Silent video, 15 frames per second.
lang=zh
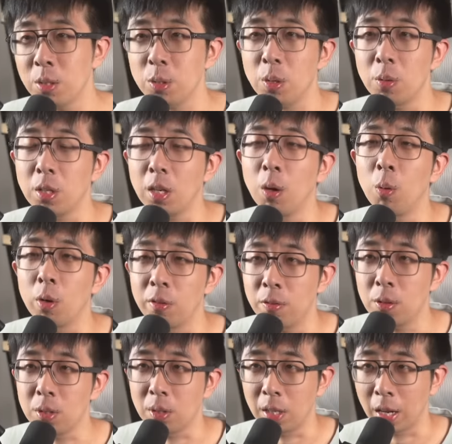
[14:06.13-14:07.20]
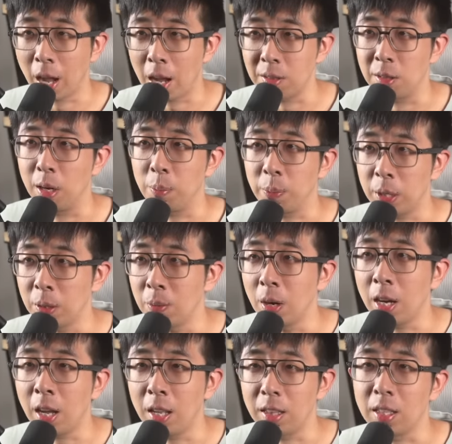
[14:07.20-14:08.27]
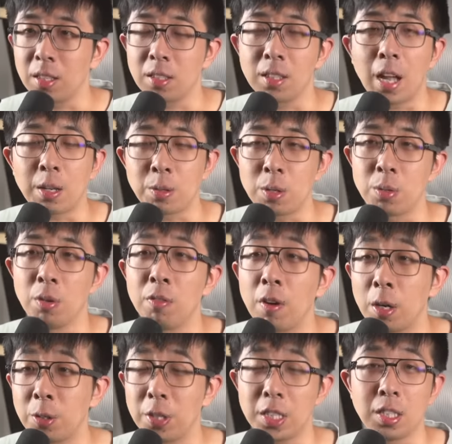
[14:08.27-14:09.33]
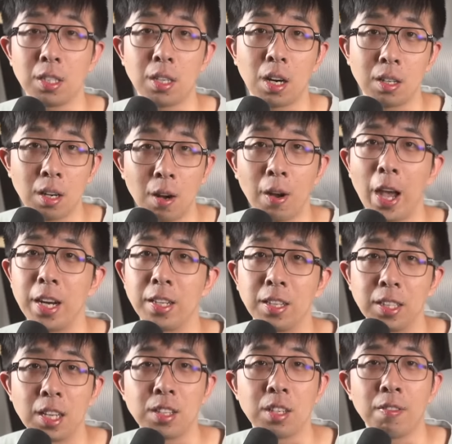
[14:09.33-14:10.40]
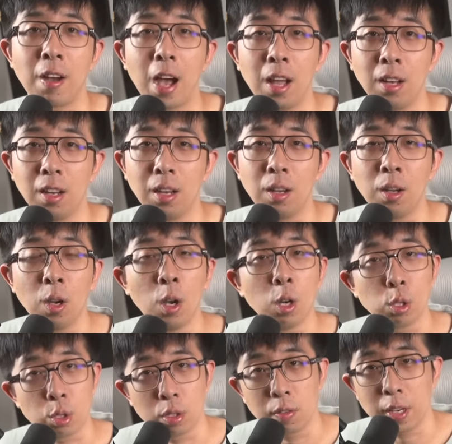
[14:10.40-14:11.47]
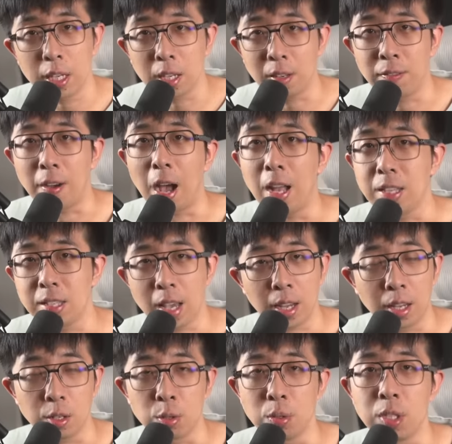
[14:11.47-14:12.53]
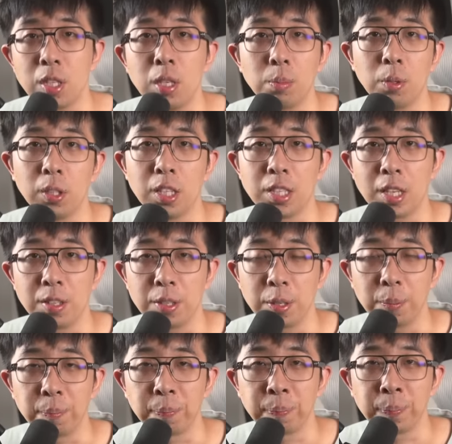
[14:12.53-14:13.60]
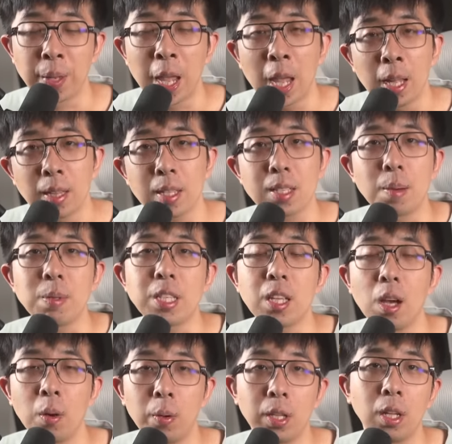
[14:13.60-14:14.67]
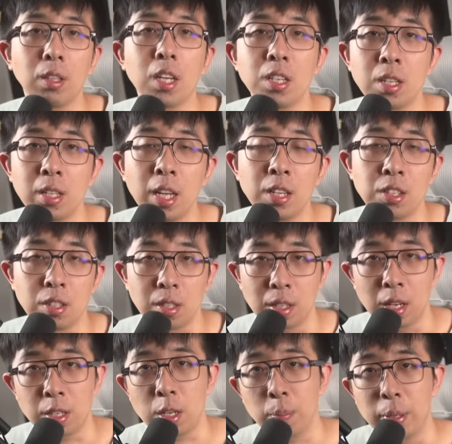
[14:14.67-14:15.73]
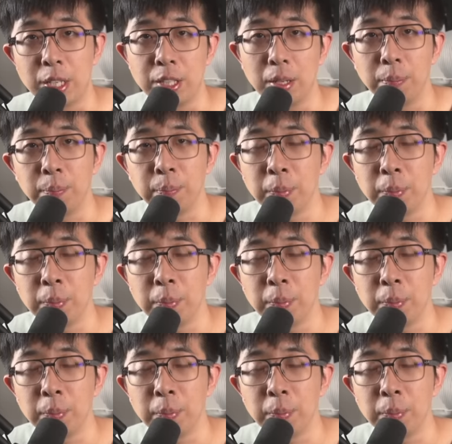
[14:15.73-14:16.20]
就从这个回复就能看出来，苹果肯定是打算从防水性上绕开这个电池法案了，除非这个法案再给出进一步的限制。那咱们现在回到内置电池这件事本身，